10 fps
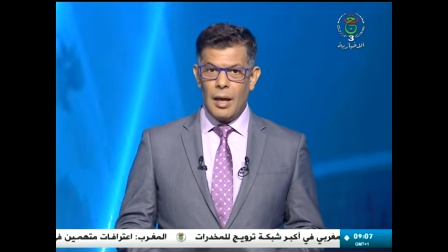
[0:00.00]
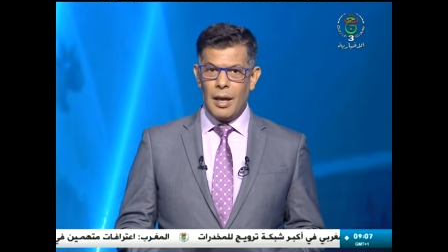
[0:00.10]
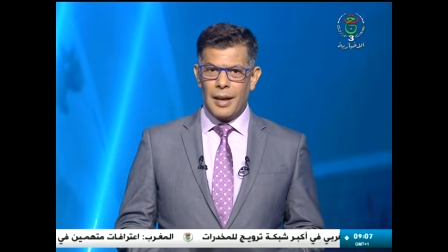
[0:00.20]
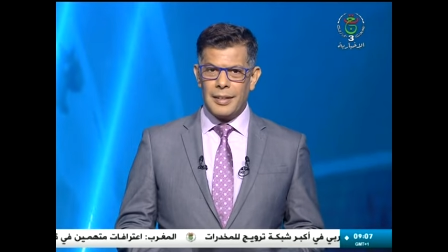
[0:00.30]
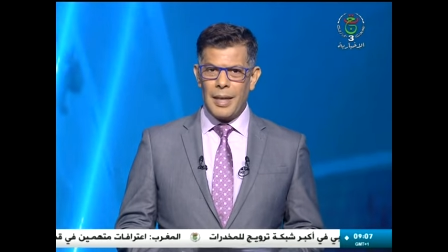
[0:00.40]

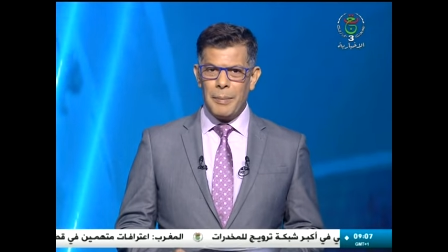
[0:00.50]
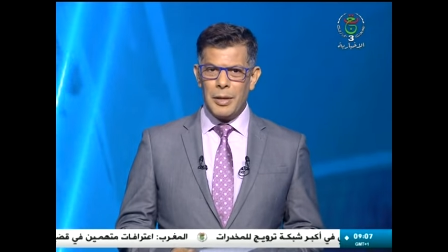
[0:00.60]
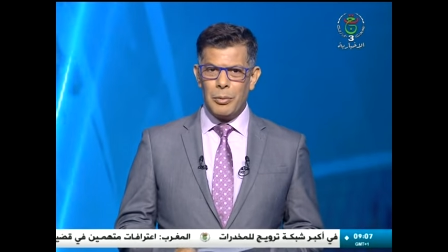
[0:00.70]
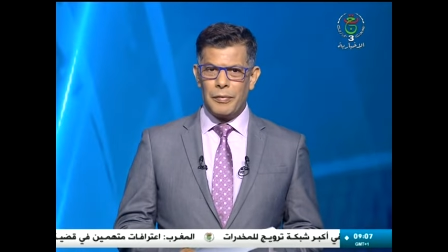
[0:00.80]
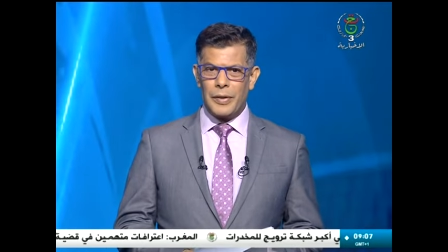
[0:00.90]

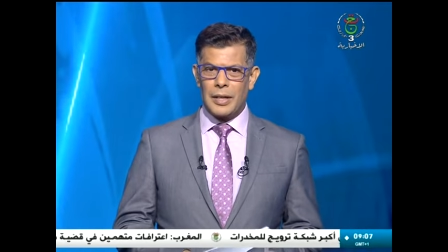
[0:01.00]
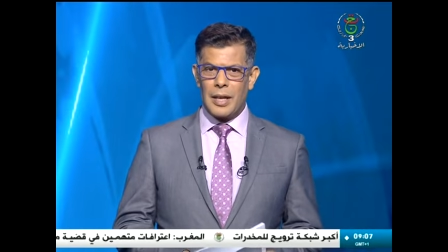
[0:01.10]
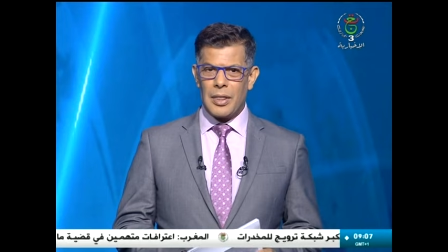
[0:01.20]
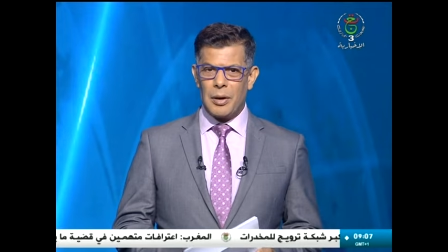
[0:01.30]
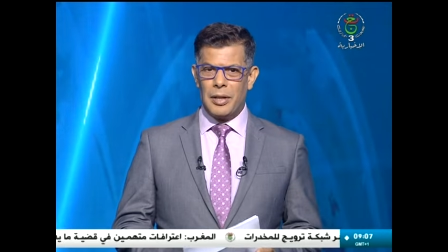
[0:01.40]
ختاما وفي
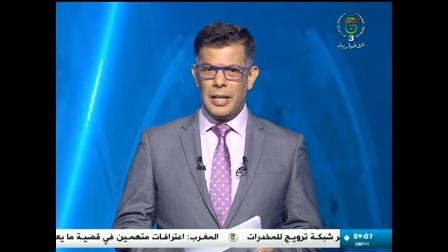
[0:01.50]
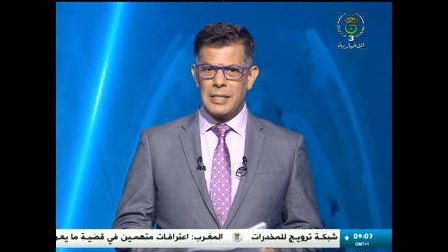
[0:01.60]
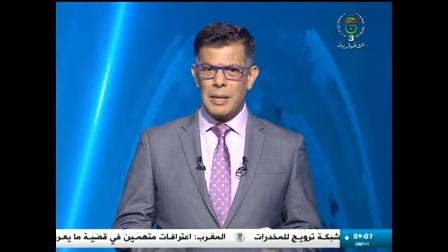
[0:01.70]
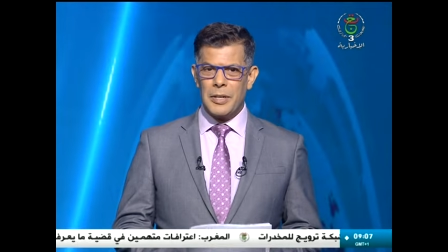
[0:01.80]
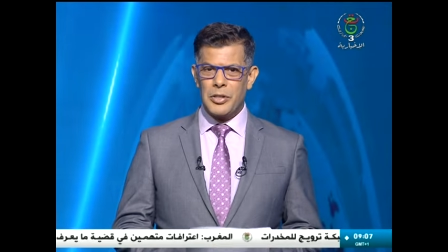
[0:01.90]
الرياضة
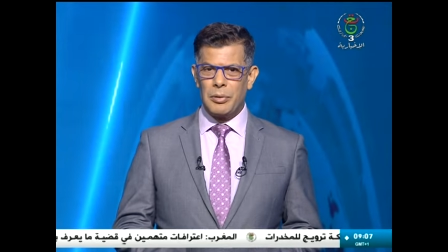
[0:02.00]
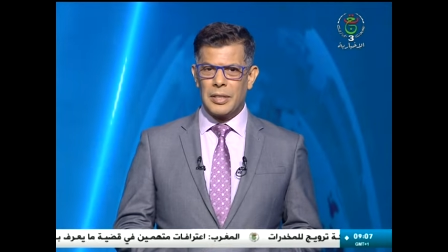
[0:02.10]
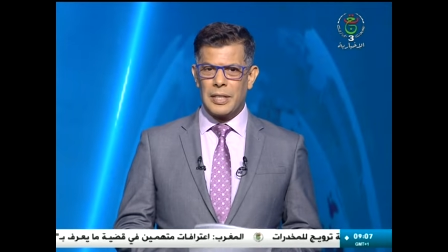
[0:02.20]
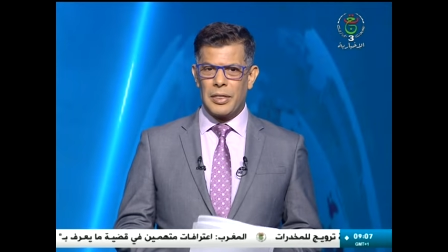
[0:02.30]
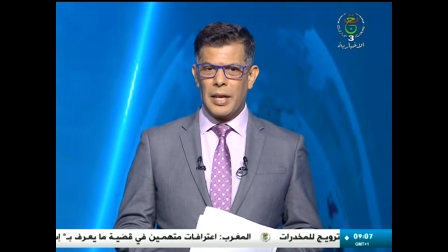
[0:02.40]
ولحساب الجولة
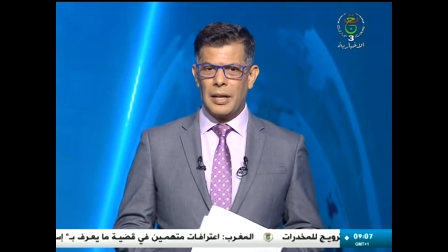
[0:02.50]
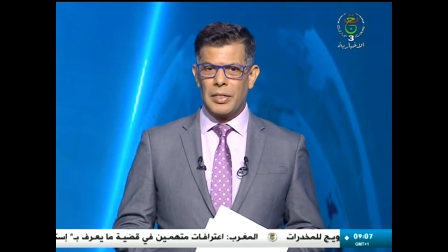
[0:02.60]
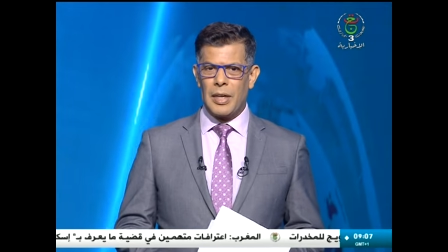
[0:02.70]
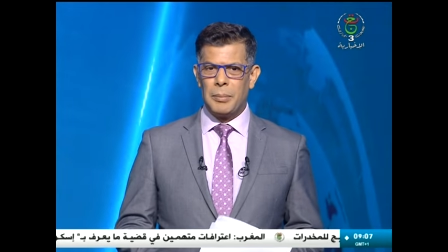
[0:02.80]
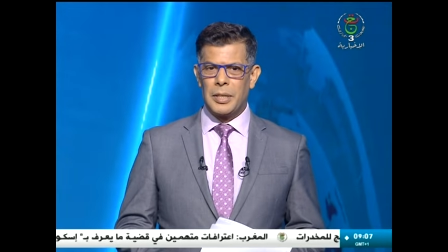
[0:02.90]

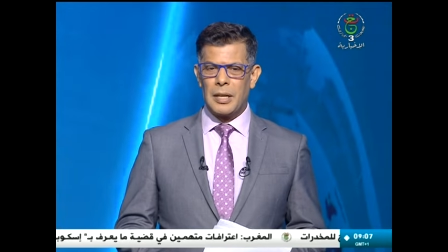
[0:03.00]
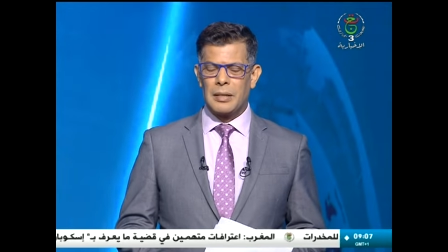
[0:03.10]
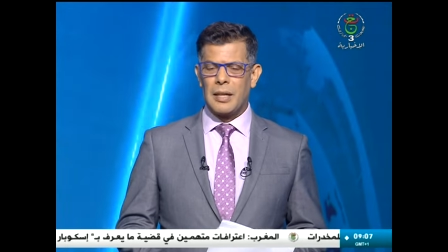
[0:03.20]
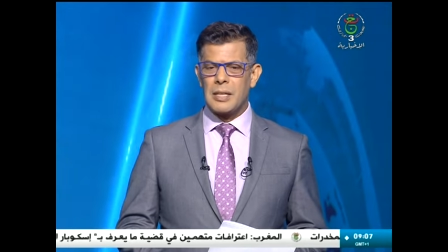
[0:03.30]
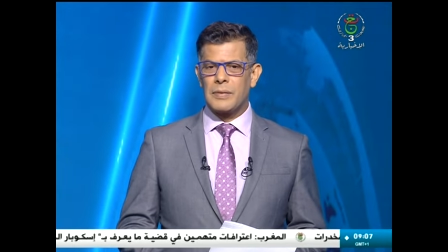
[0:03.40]
الثالثة من
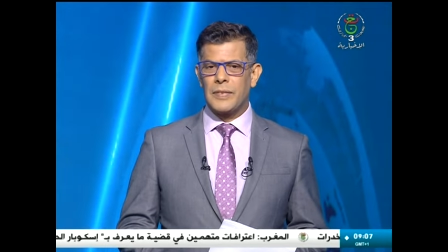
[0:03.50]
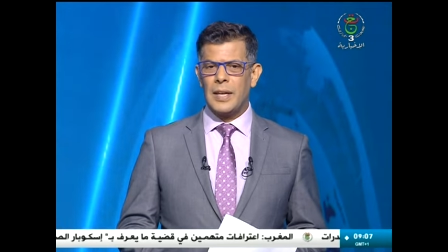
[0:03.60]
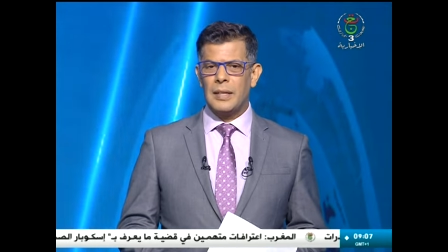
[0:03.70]
التصفيات